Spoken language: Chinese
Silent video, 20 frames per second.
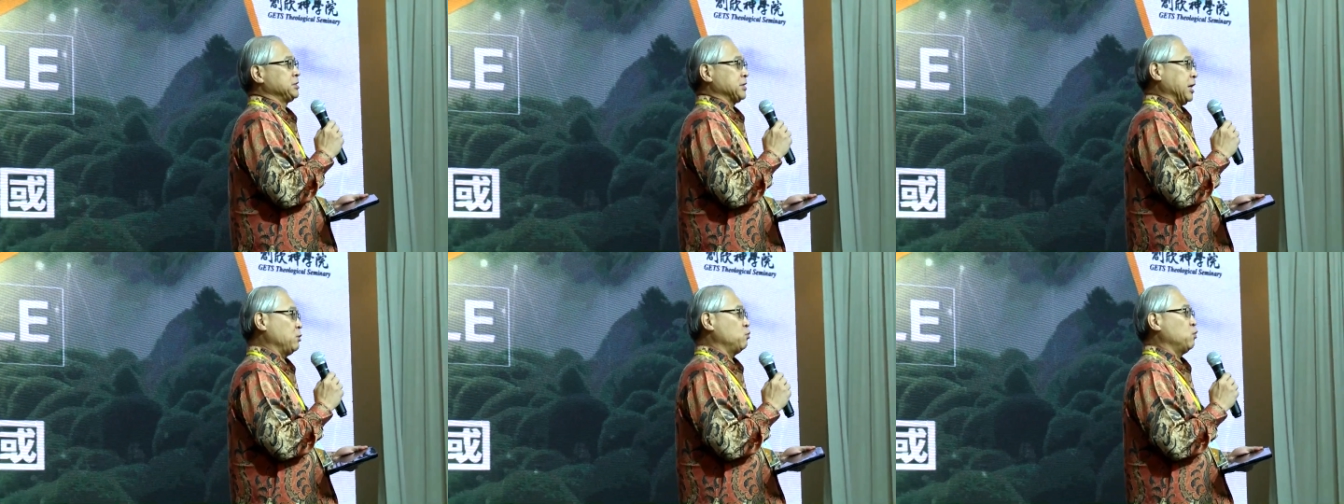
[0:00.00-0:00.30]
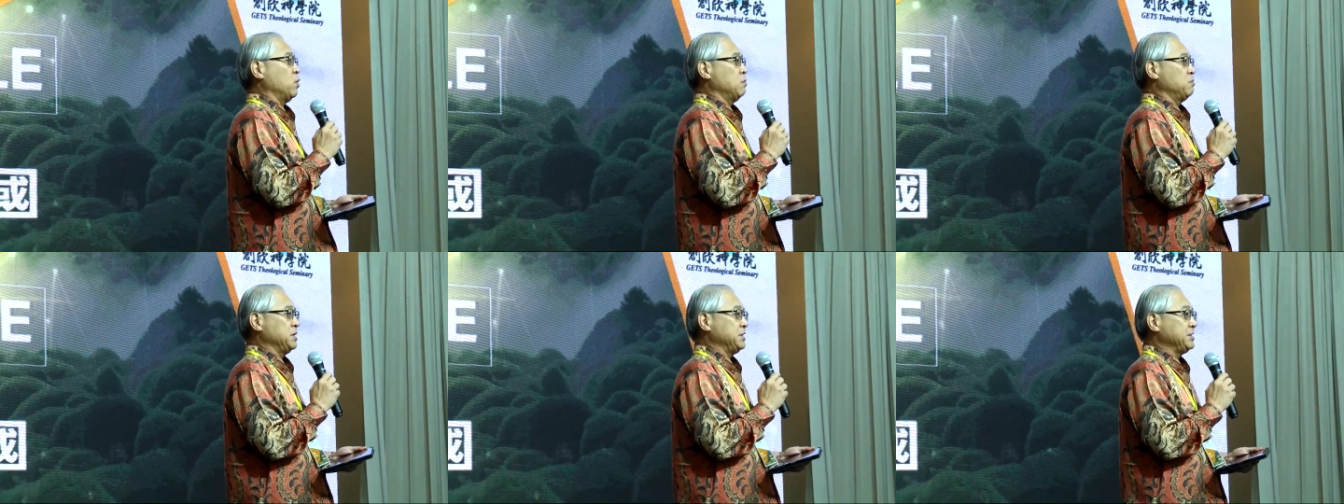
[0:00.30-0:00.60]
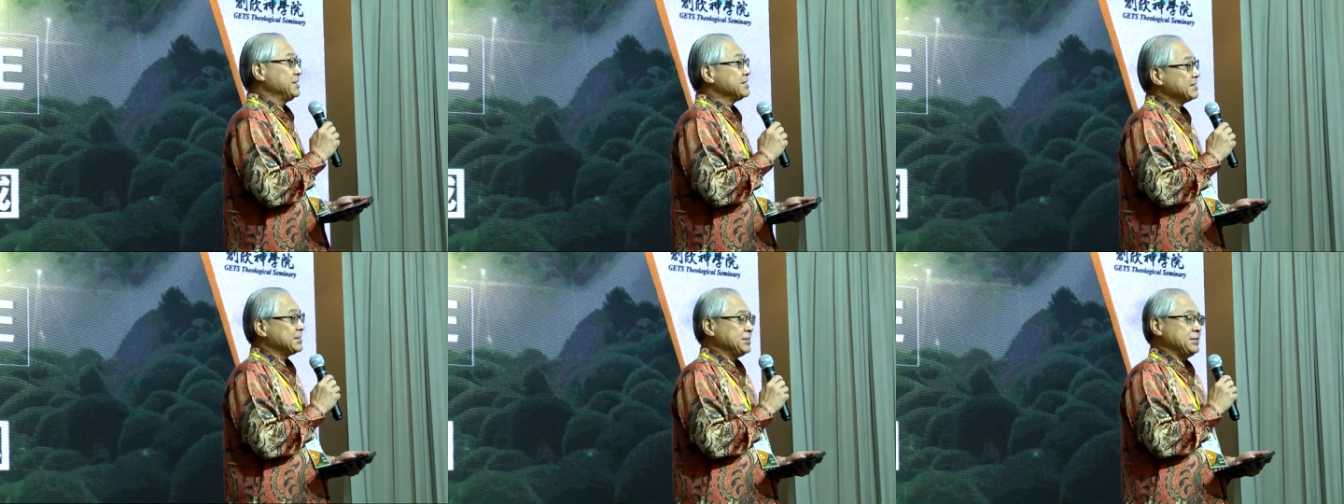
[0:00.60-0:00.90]
我们的
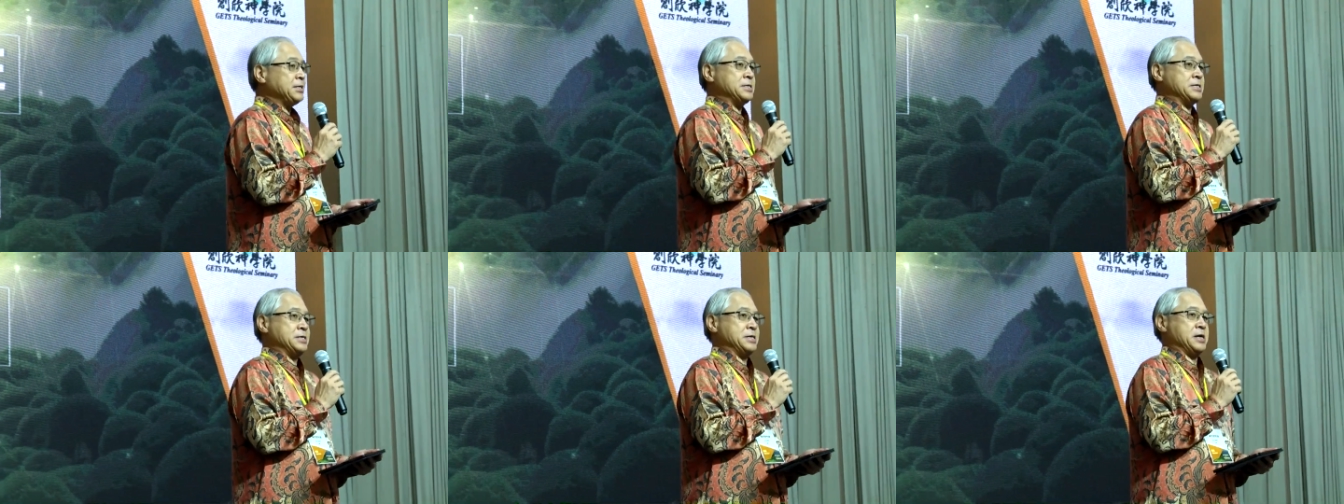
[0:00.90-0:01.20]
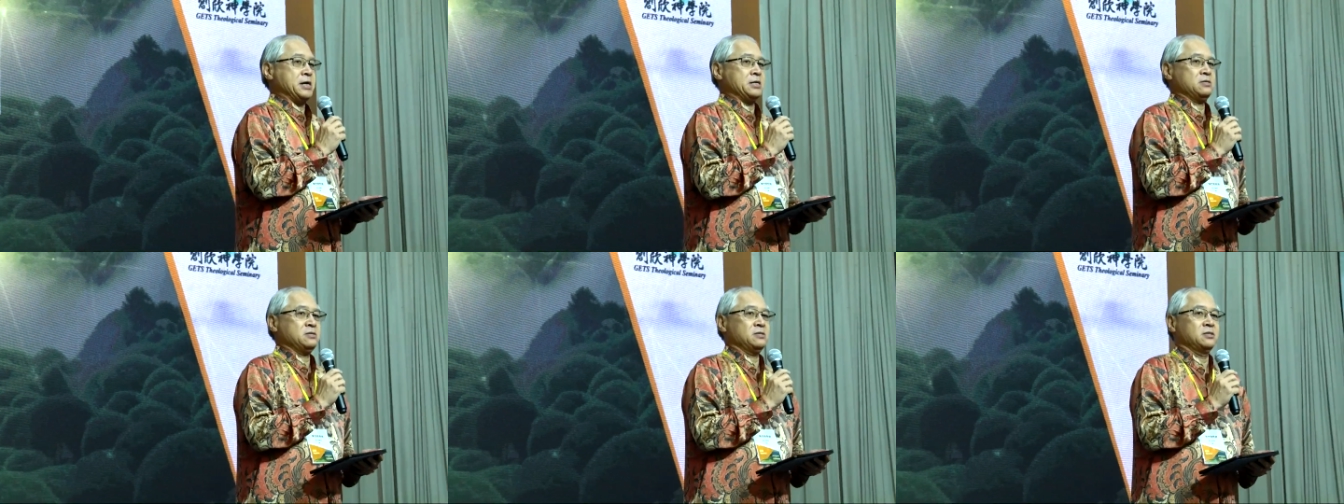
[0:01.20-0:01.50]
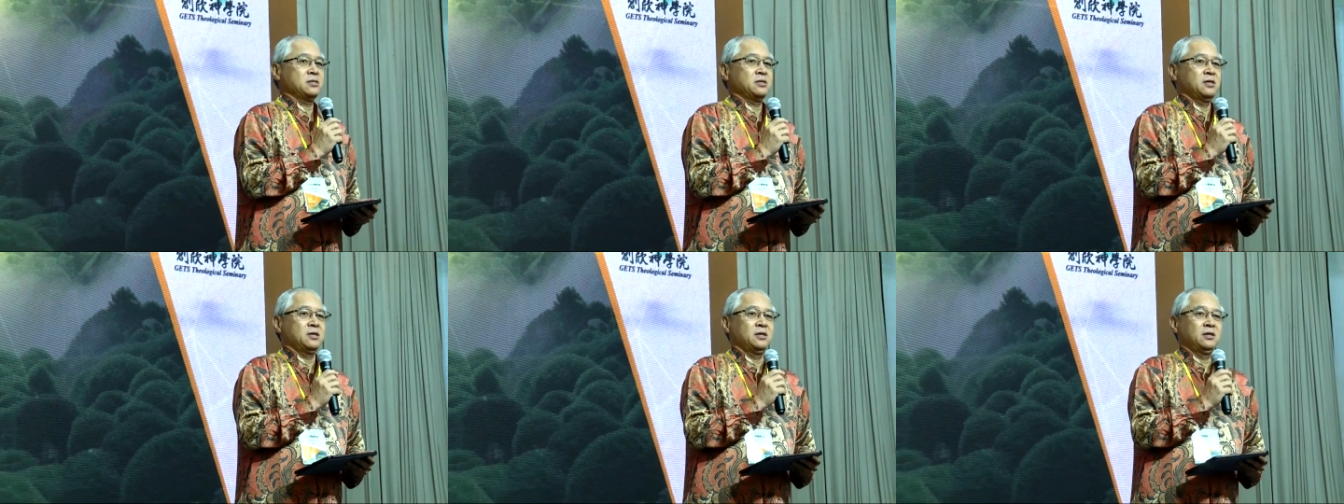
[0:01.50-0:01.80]
信仰，
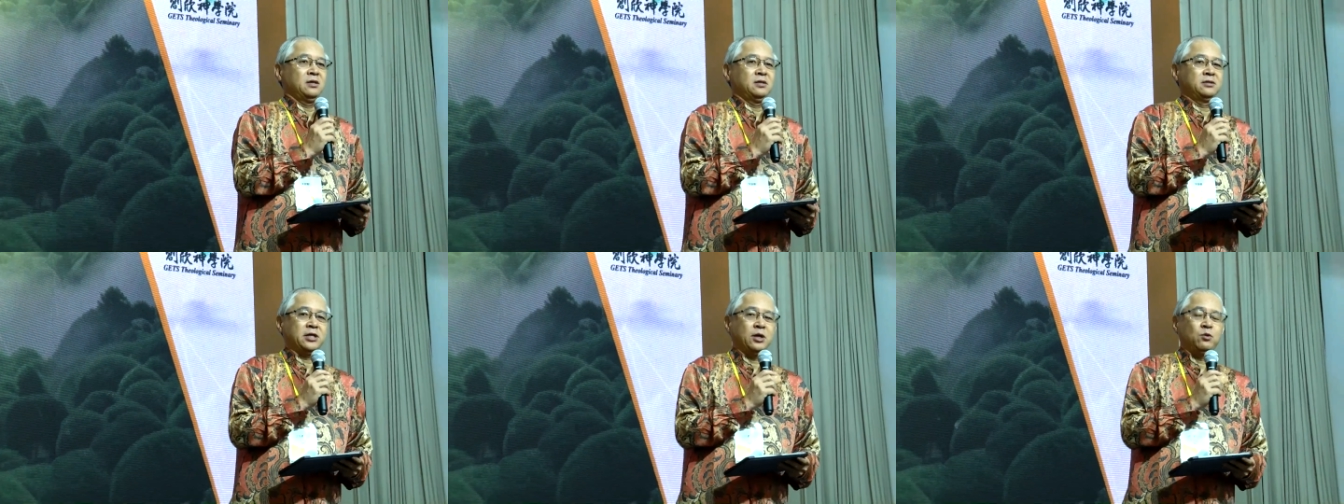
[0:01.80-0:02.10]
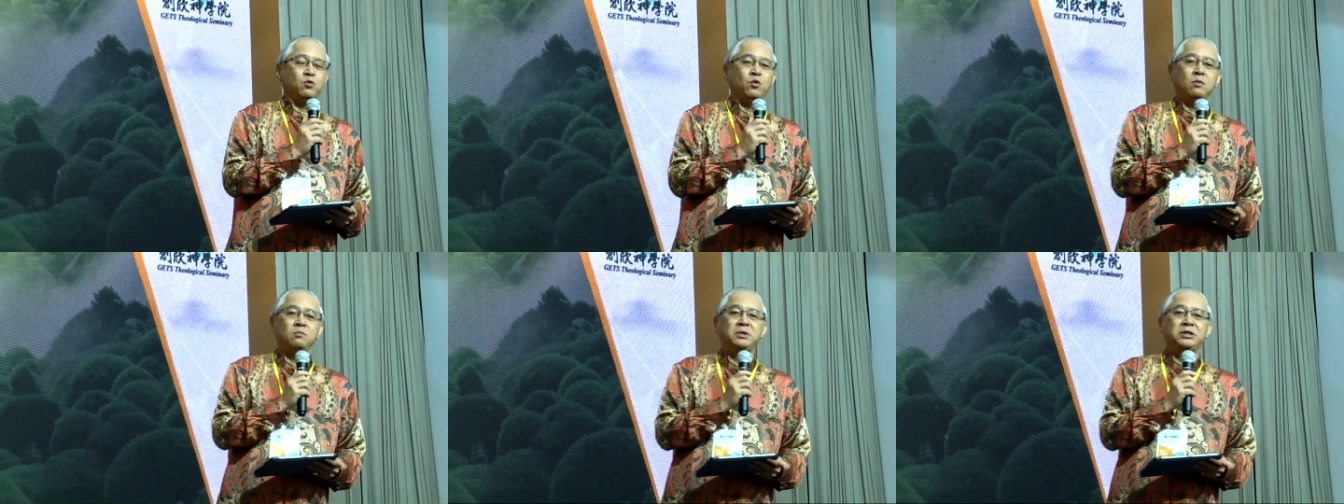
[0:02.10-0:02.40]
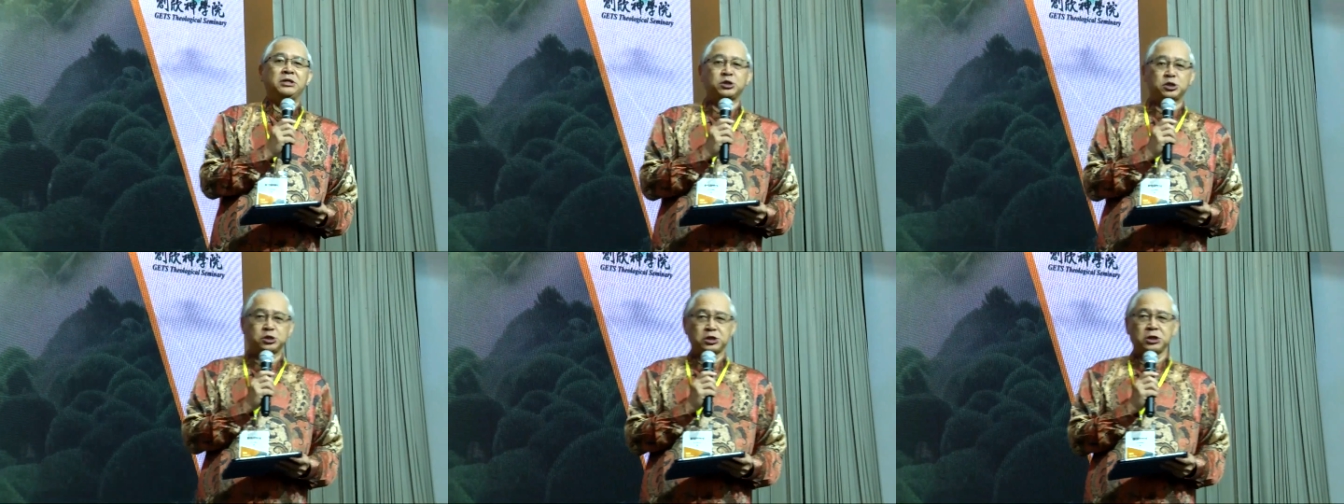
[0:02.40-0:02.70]
在我们的
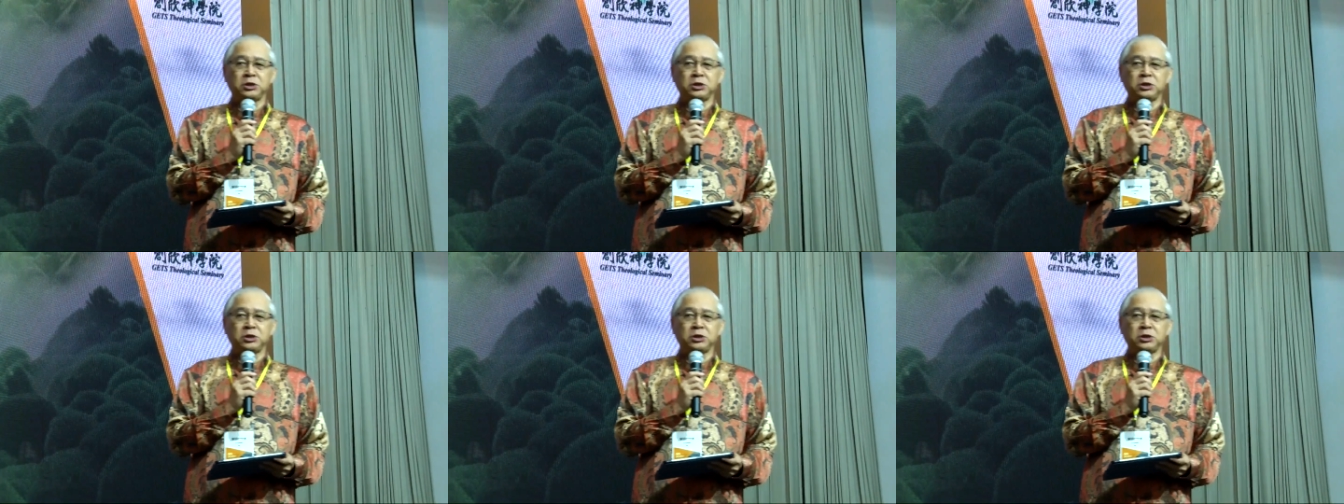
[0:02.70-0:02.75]
生